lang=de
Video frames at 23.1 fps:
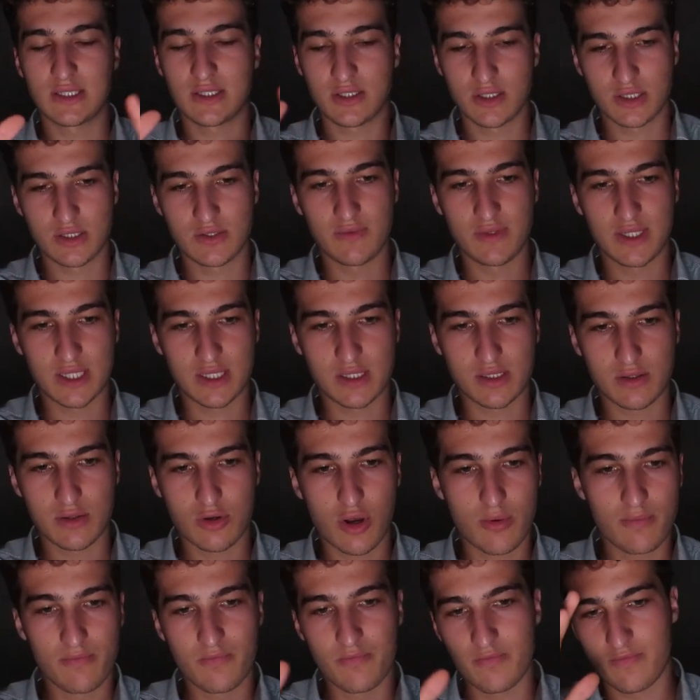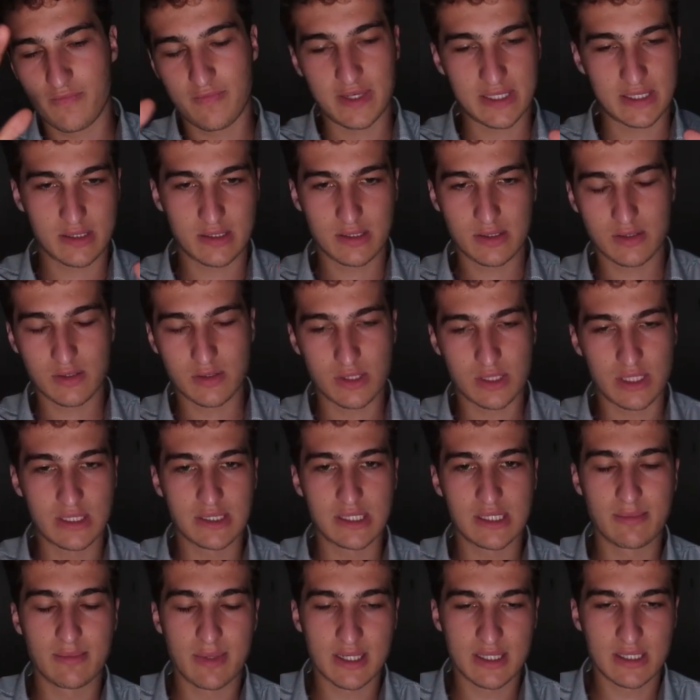Ansonsten wird das kommen, was so
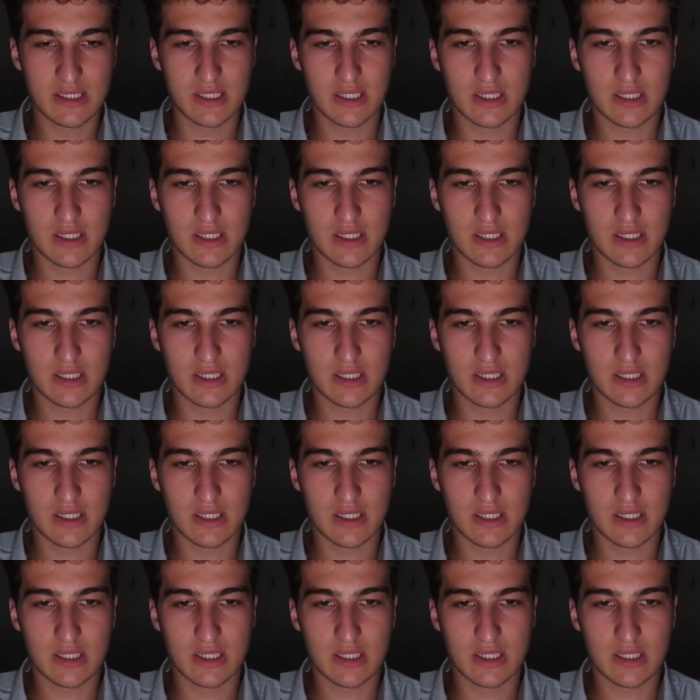Sinn macht,